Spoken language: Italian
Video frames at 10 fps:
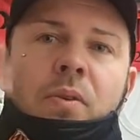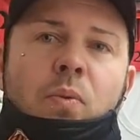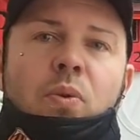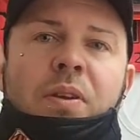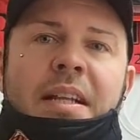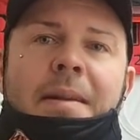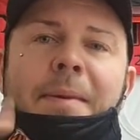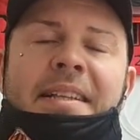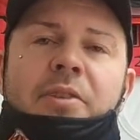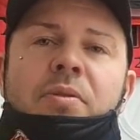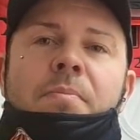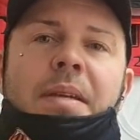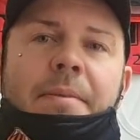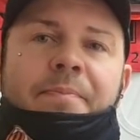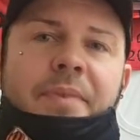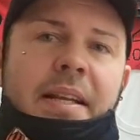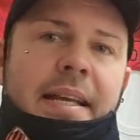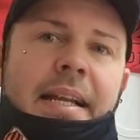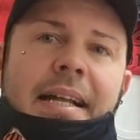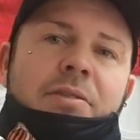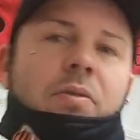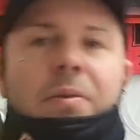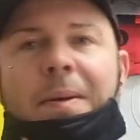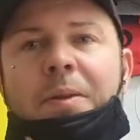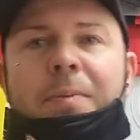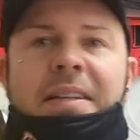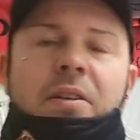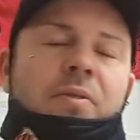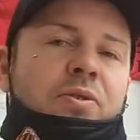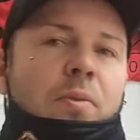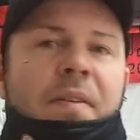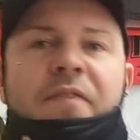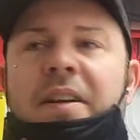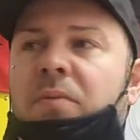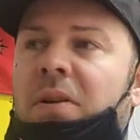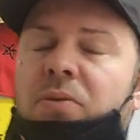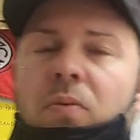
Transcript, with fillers: uno è mandato in B e l'altro lo mandano sopra a fare il quarto